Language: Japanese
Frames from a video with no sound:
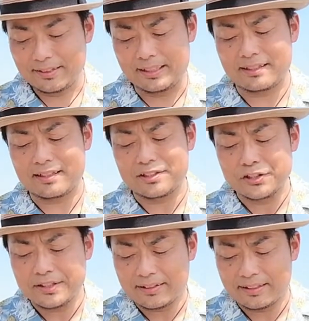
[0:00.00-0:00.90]
あれから
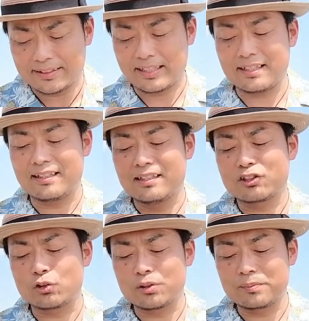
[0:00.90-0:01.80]
じゅうねんですが、
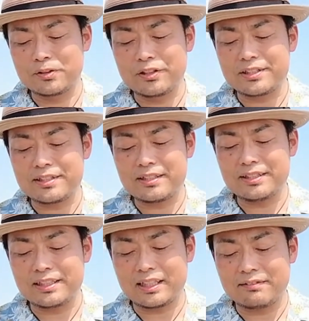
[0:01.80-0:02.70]
その後もいちねん
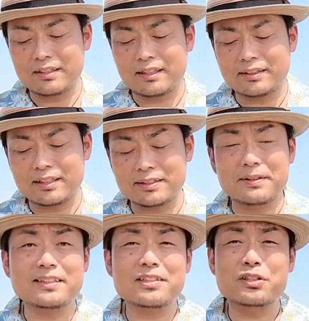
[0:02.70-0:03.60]
にいっかいは必ず、
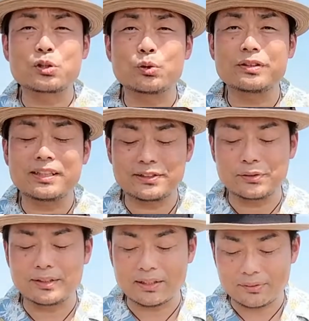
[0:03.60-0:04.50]
まさしく今月
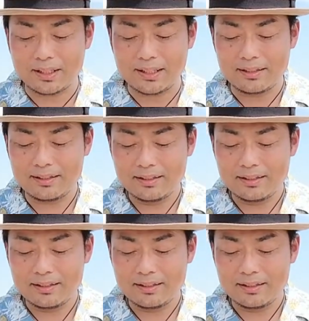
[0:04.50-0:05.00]
のなのか、